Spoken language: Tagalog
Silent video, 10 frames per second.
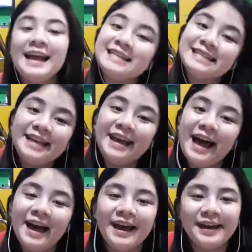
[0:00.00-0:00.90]
Lastly
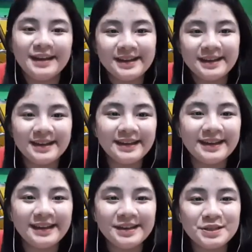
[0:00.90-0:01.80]

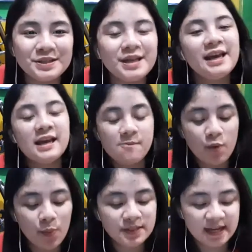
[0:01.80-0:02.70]
guys,
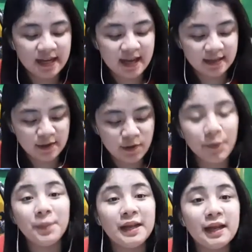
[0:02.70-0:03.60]
bubuksan na natin
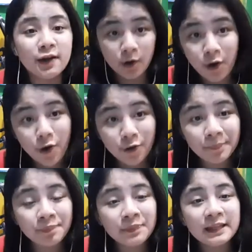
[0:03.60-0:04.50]
yung binili
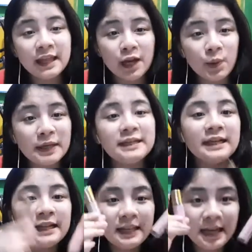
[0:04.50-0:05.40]
kong dalawang
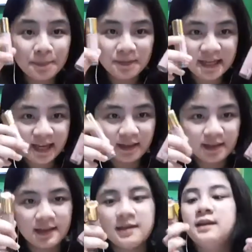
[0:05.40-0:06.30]
lip tint
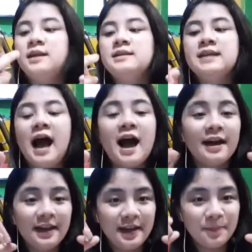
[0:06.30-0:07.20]
sa
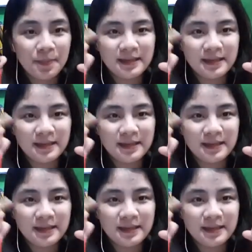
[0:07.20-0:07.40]
aking